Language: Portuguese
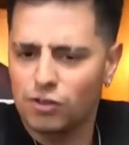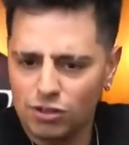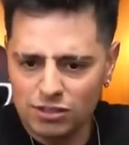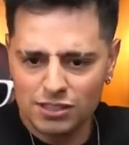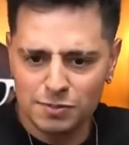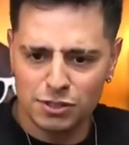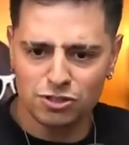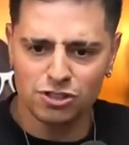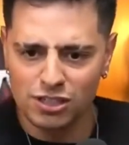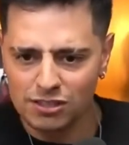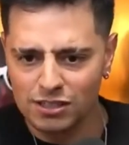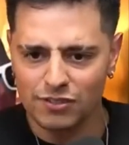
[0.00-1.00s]
Quantas pessoas
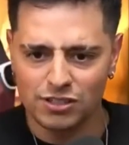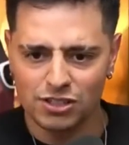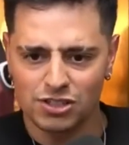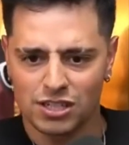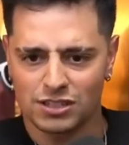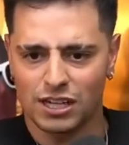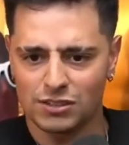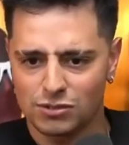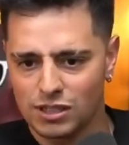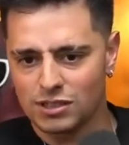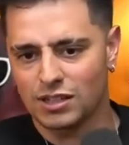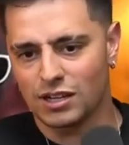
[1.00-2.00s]
já não devem ter tietado
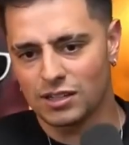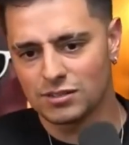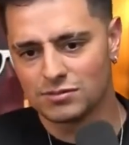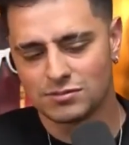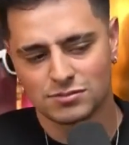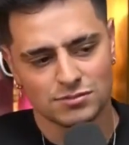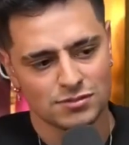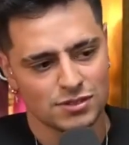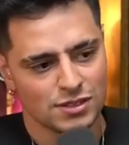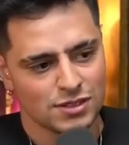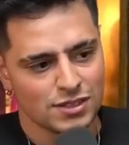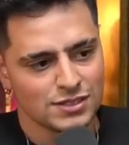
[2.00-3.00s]
ele, tá ligado?
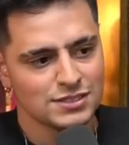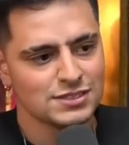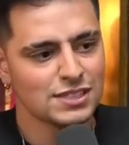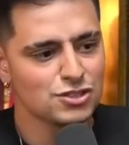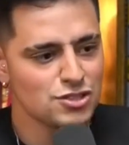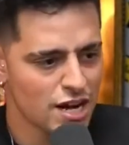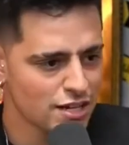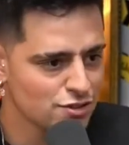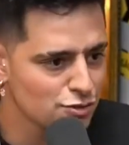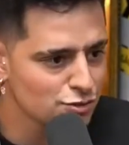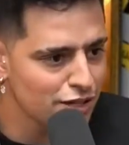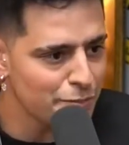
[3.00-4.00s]
Nossa. Seu direct
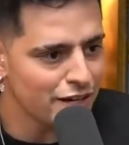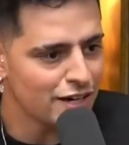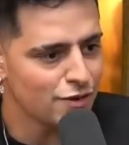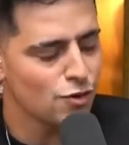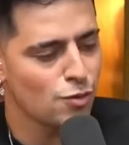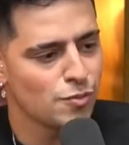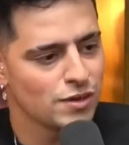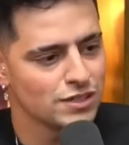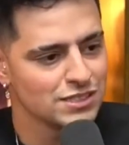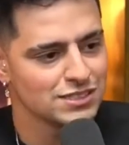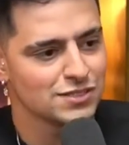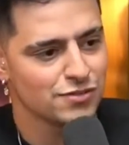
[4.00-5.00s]
com o Neymar é como, mano?
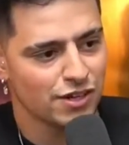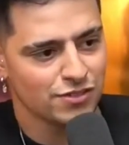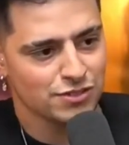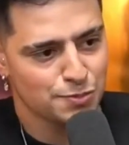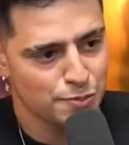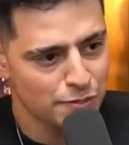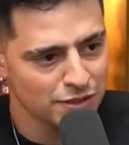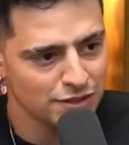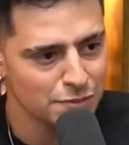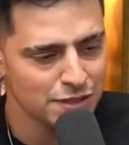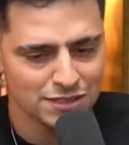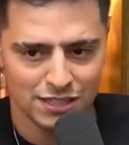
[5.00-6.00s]
Antes eu ficava, tipo, mandando
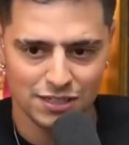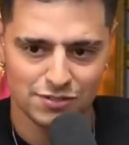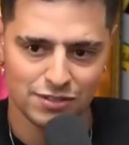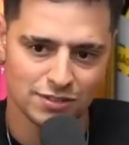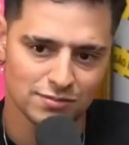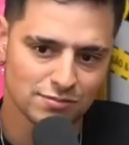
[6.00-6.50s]
mensagem, velho.